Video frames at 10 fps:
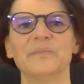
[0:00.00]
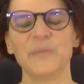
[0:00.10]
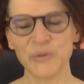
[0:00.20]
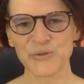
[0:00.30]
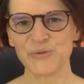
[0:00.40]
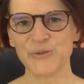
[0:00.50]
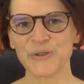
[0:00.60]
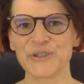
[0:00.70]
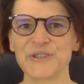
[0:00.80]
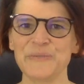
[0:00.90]

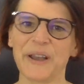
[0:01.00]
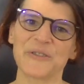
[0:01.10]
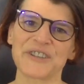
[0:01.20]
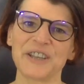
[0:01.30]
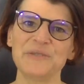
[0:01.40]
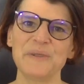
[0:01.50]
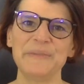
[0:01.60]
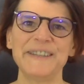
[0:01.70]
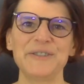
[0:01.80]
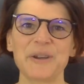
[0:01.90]
Bonjour, je suis Bérangère de
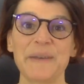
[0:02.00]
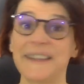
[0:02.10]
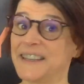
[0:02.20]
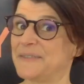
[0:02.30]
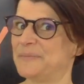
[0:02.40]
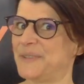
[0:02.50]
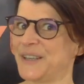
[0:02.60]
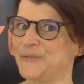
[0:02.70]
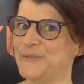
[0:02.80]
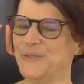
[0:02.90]
Mobility Urban.
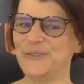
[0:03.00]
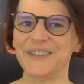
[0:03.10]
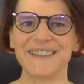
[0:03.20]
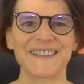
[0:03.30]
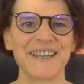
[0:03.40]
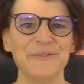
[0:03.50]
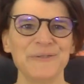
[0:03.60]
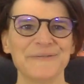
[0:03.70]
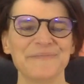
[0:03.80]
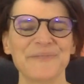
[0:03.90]
Bienvenue chez
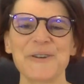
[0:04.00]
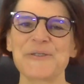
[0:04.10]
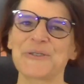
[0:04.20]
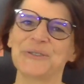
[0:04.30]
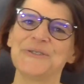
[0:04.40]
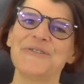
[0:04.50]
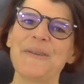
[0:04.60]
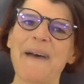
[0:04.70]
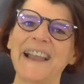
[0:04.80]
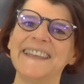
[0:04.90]
nous. Aujourd'hui, on
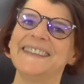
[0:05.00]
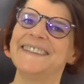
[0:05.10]
va parler